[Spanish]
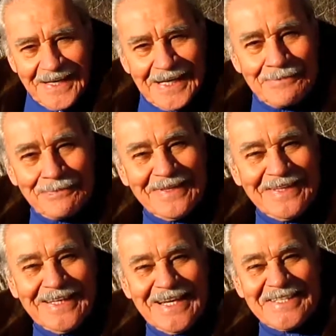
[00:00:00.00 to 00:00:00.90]
¿Qué le
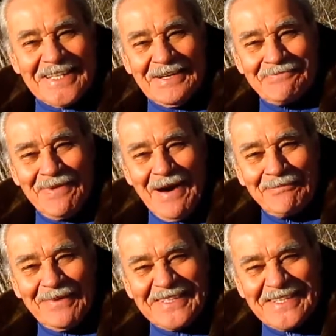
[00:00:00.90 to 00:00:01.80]
pedirías al
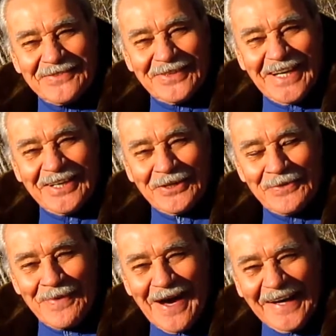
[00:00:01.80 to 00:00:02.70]
Papa si fueras
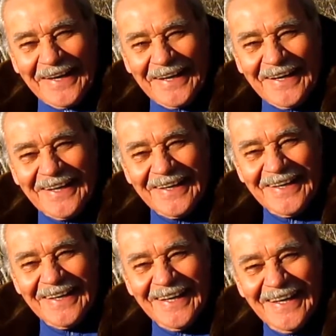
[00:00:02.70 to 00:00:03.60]
con Macri?
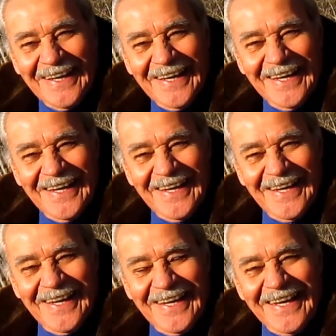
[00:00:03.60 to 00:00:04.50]

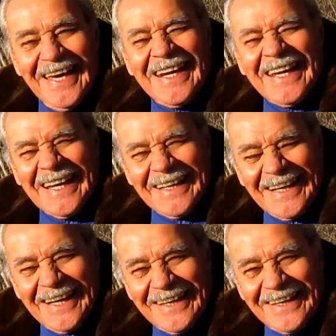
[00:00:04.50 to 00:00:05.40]
¿Qué
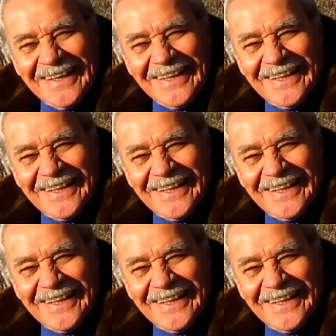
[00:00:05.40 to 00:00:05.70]
harías ahí?